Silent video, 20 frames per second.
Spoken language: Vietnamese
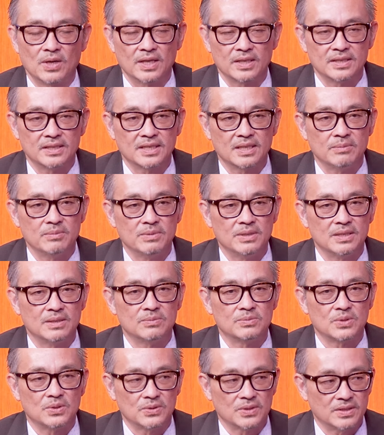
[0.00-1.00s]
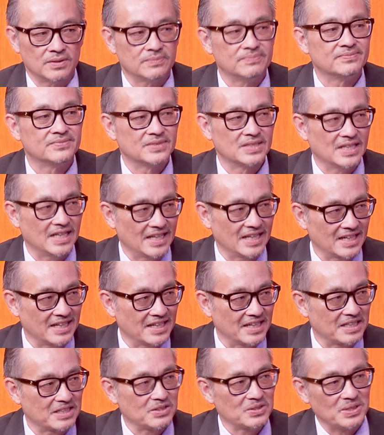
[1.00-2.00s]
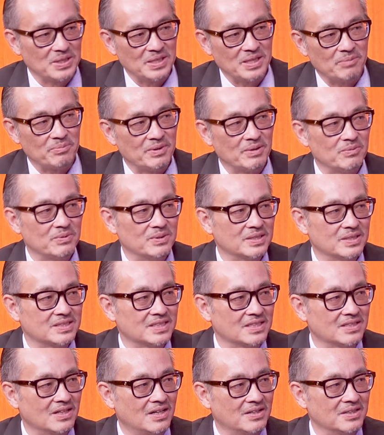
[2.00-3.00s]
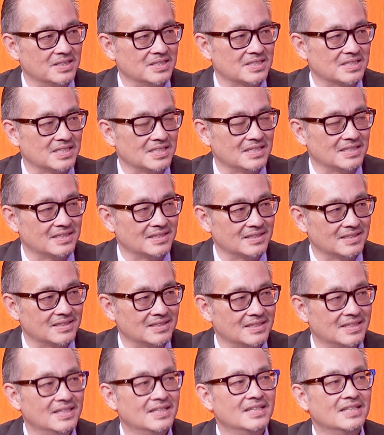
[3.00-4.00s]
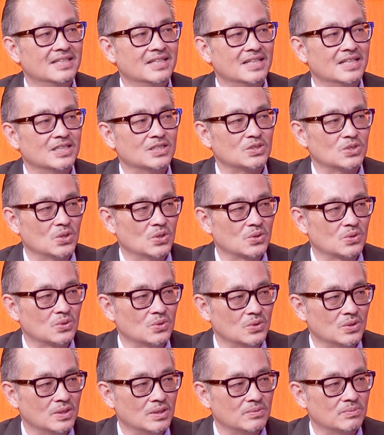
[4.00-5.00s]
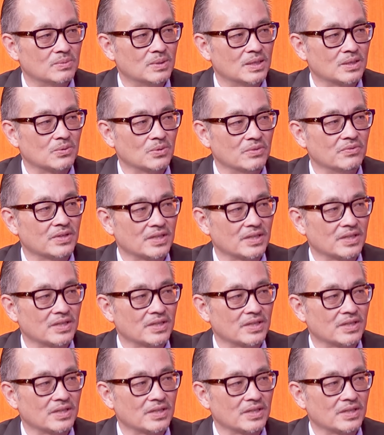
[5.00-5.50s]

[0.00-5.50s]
lần nữa cảm ơn ông Tony. Xin hẹn lại có thể gặp ông ở trên RNC ở à, chỗ của ông à, Nguyễn